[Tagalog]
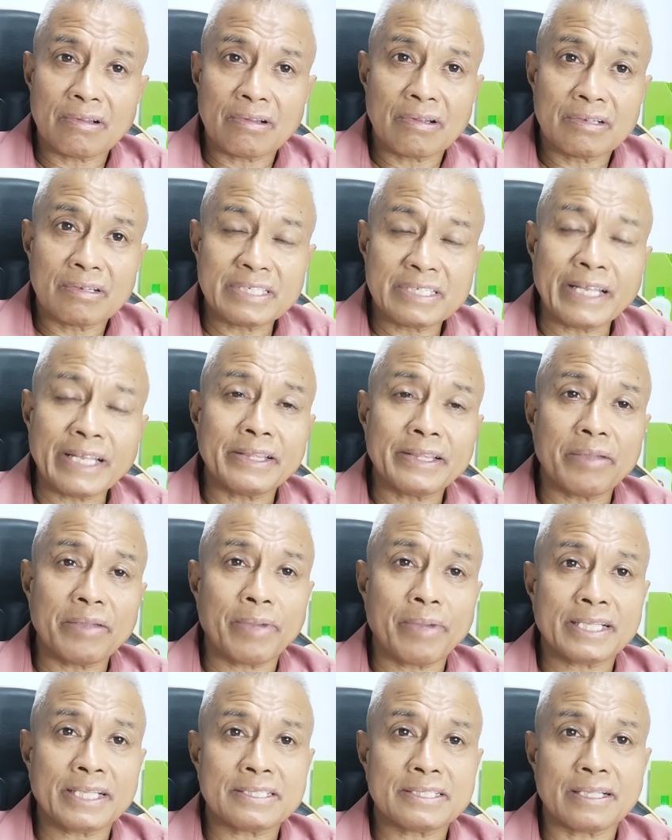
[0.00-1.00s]

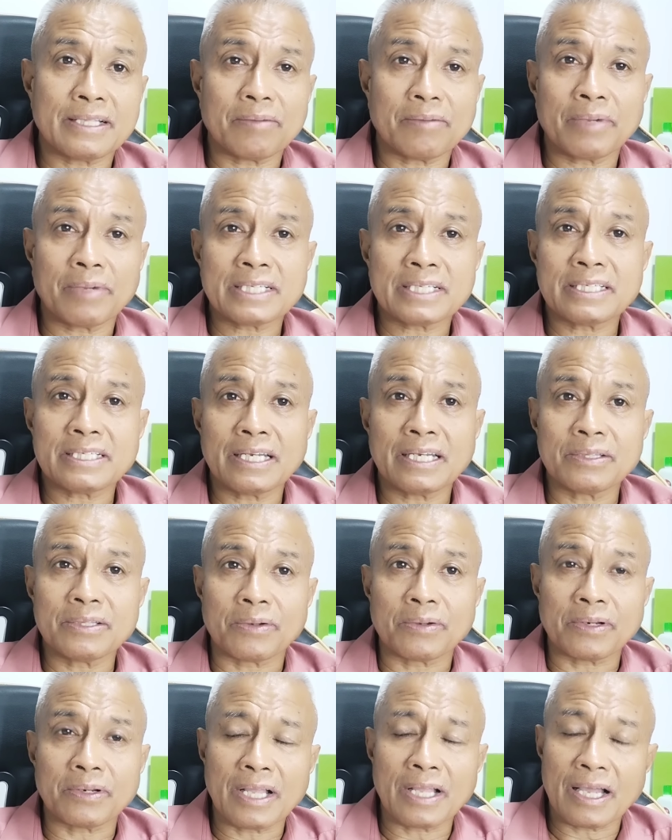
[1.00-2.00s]
sentiments ng mga
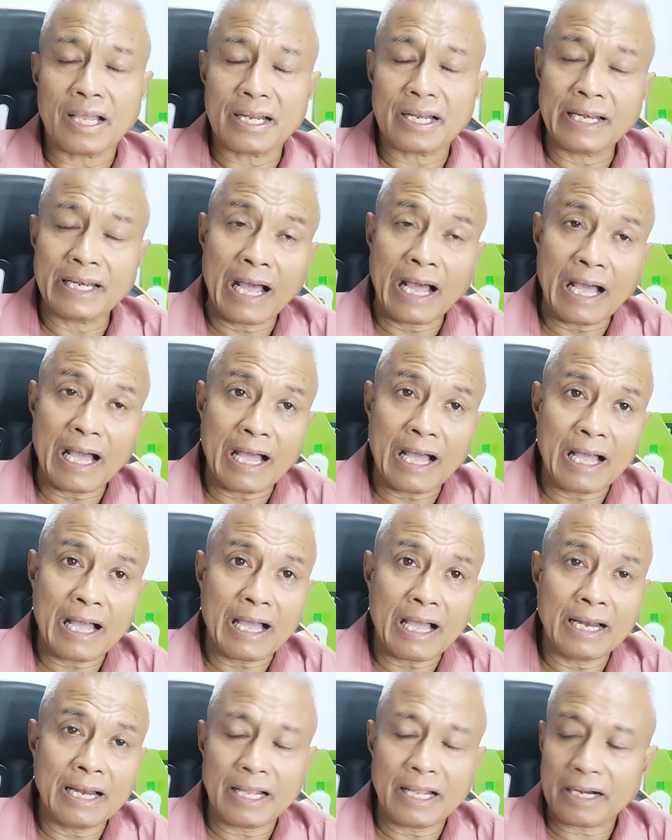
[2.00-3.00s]
senador na
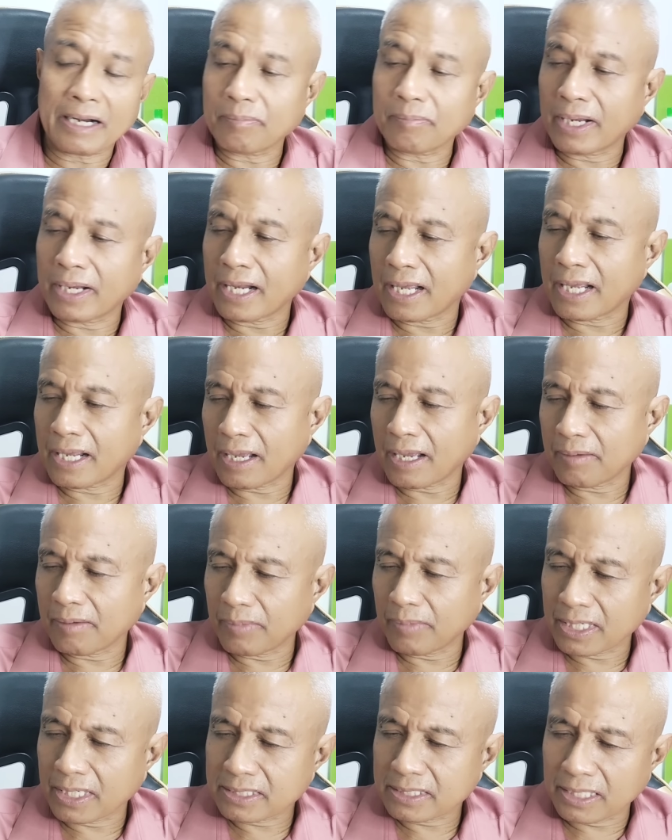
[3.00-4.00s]
naaalarma na
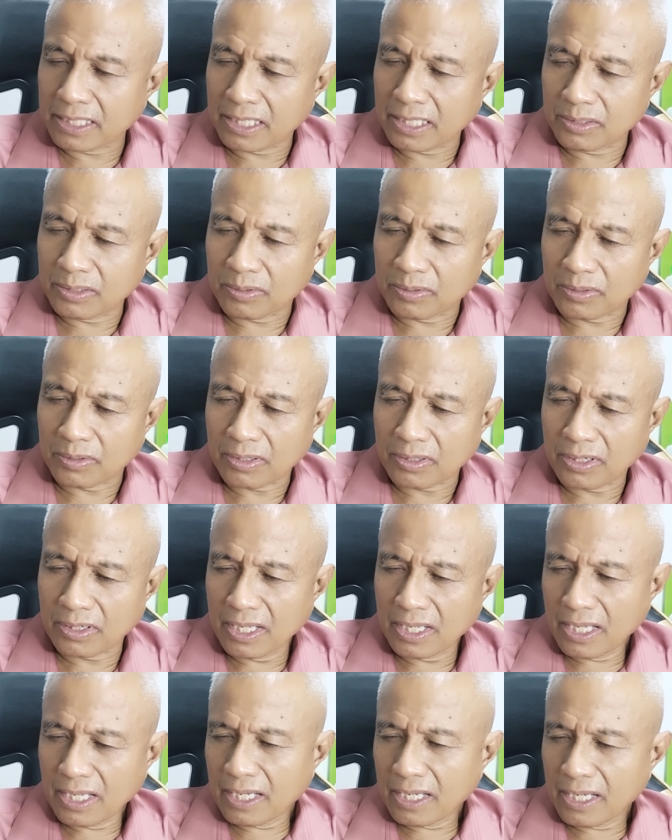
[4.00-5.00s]
ang mga senador
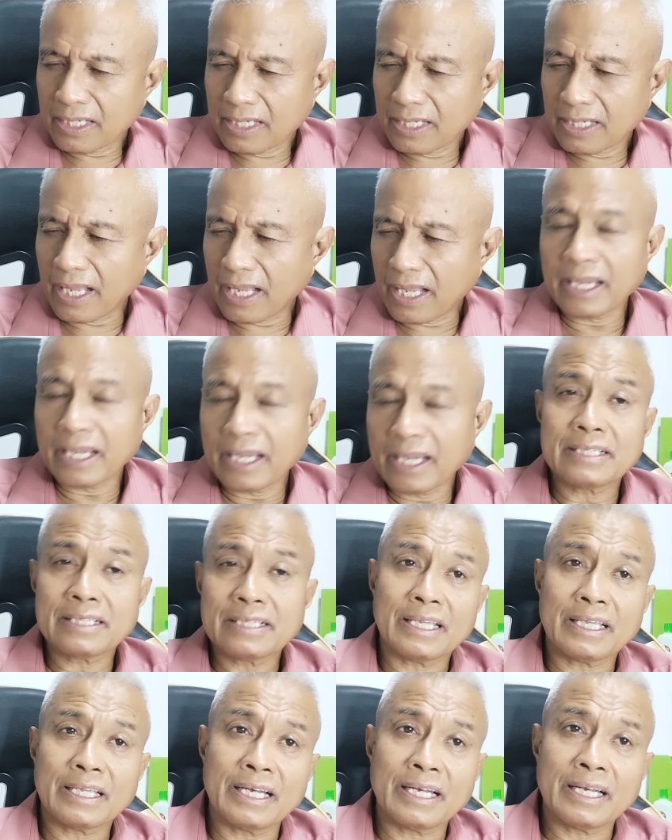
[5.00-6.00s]
dahil sa
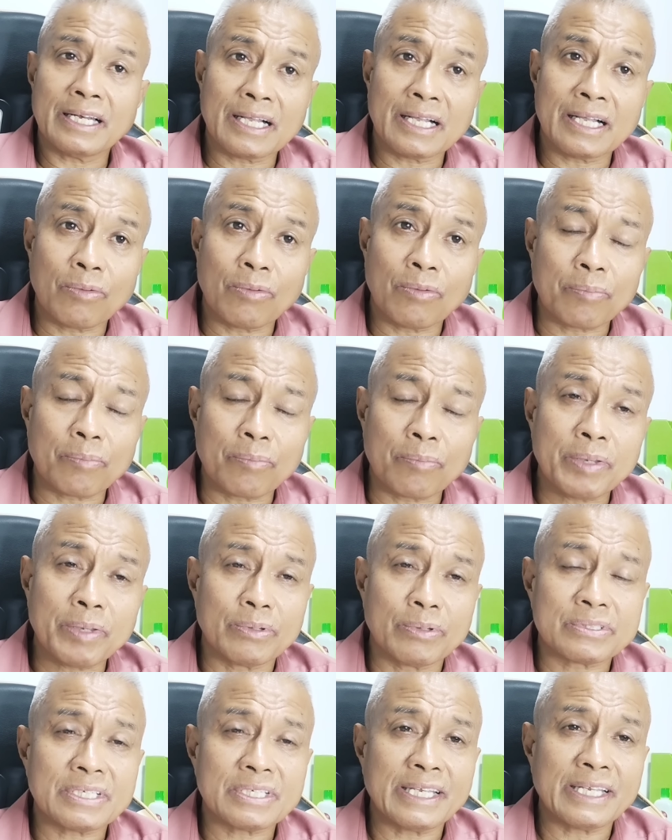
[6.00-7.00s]
ginagawang
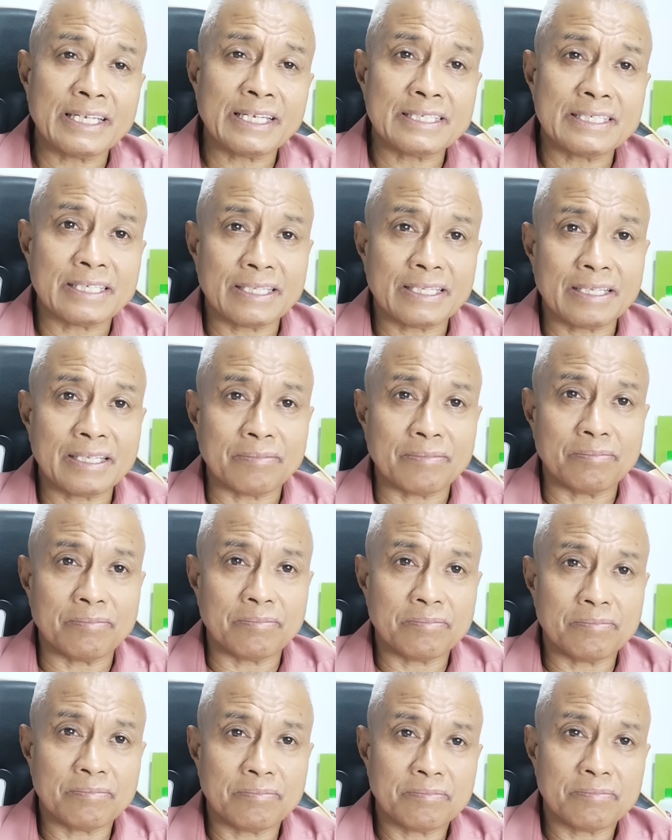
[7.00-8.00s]
People's Initiative.
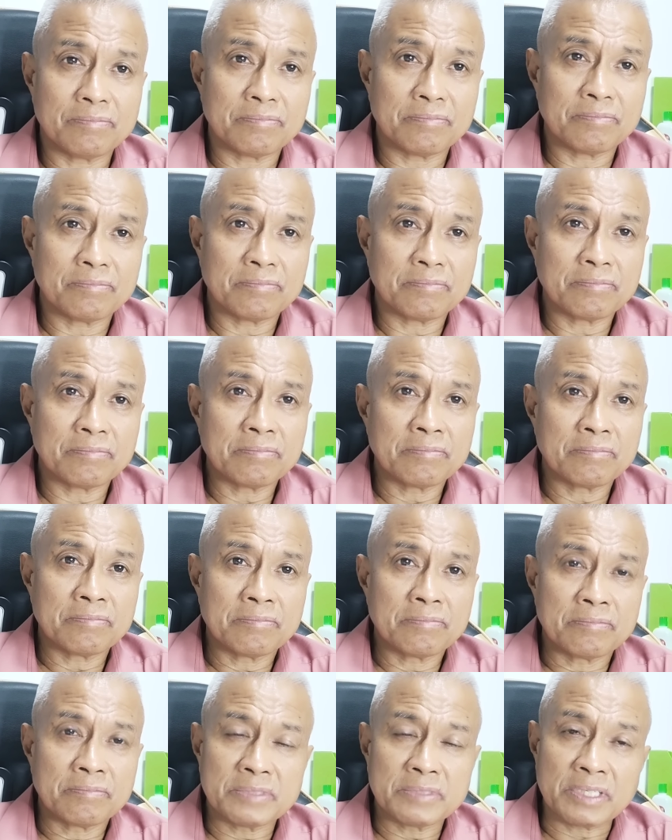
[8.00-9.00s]

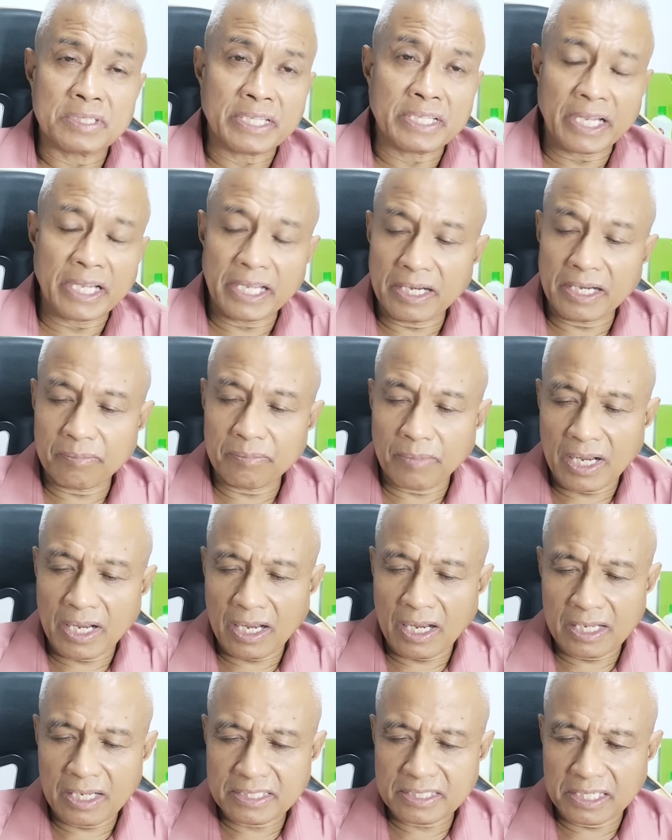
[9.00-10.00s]
Sa tingin ng
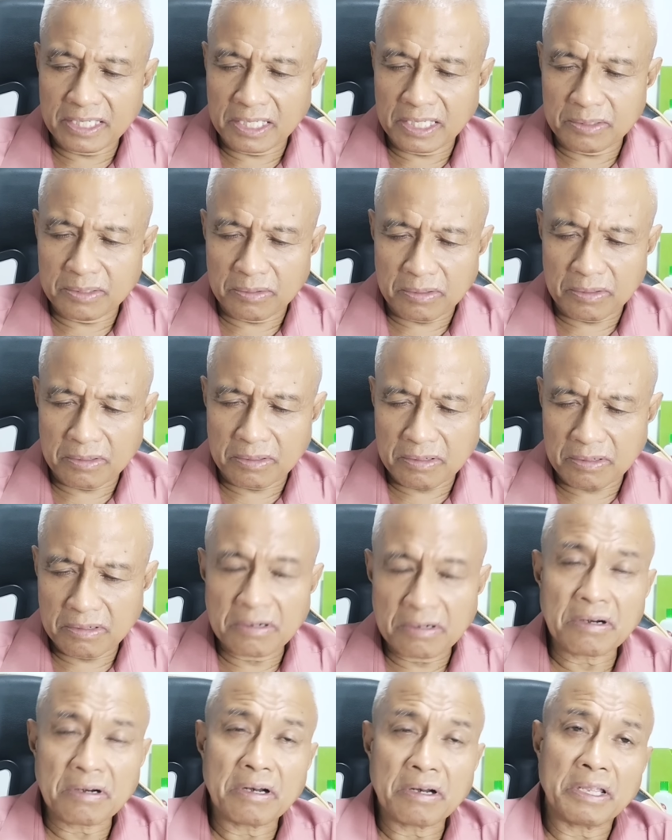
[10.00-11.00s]
mga senador,
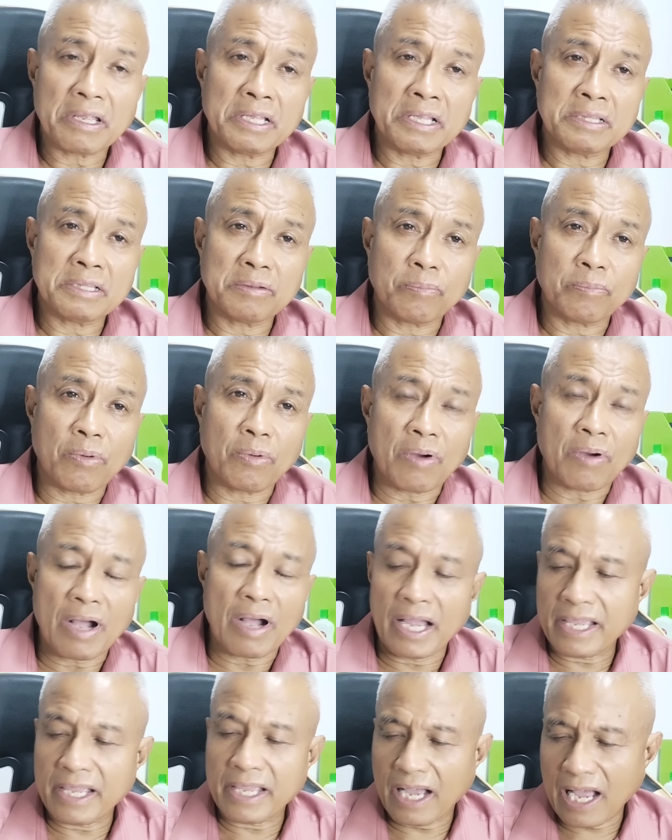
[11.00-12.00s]
ito po
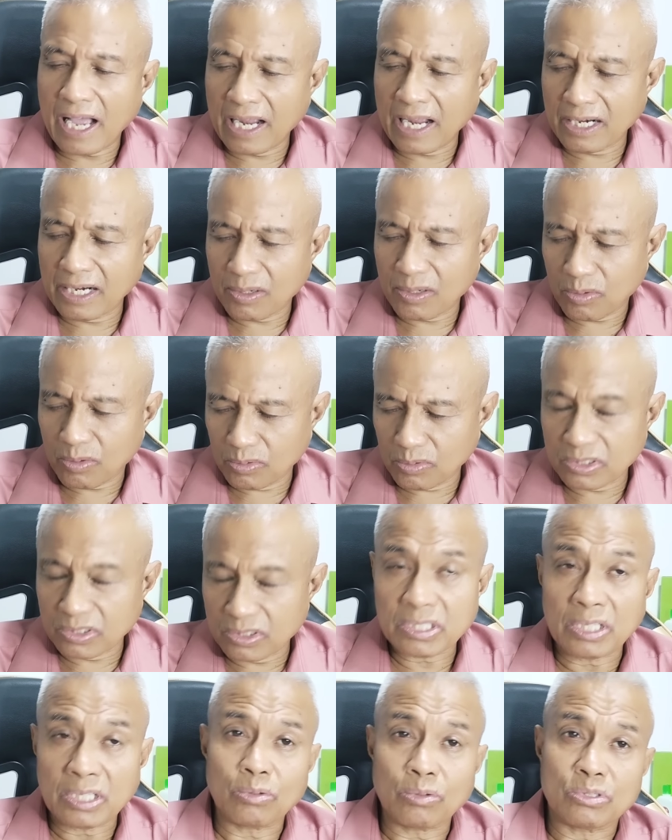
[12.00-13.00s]
ay
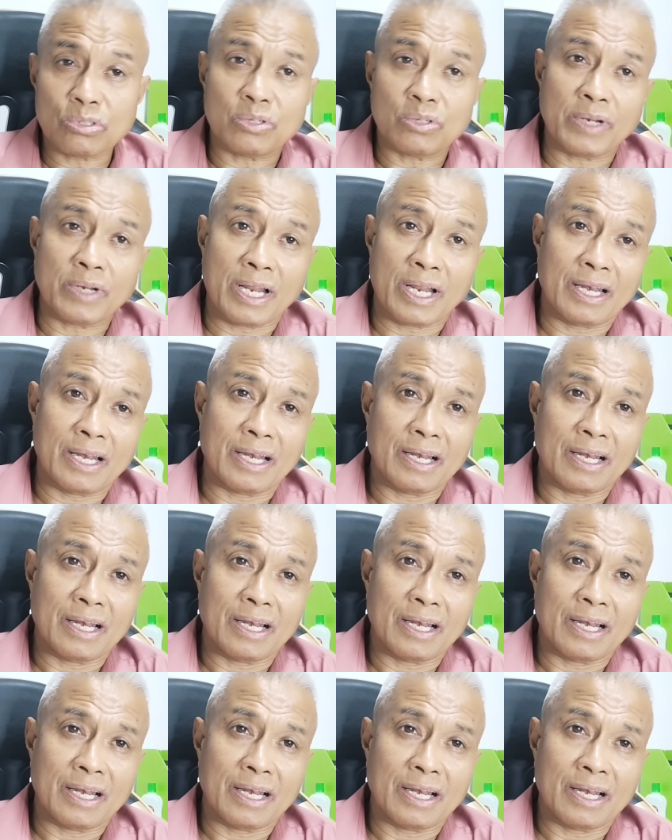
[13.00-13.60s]
unconstitutional.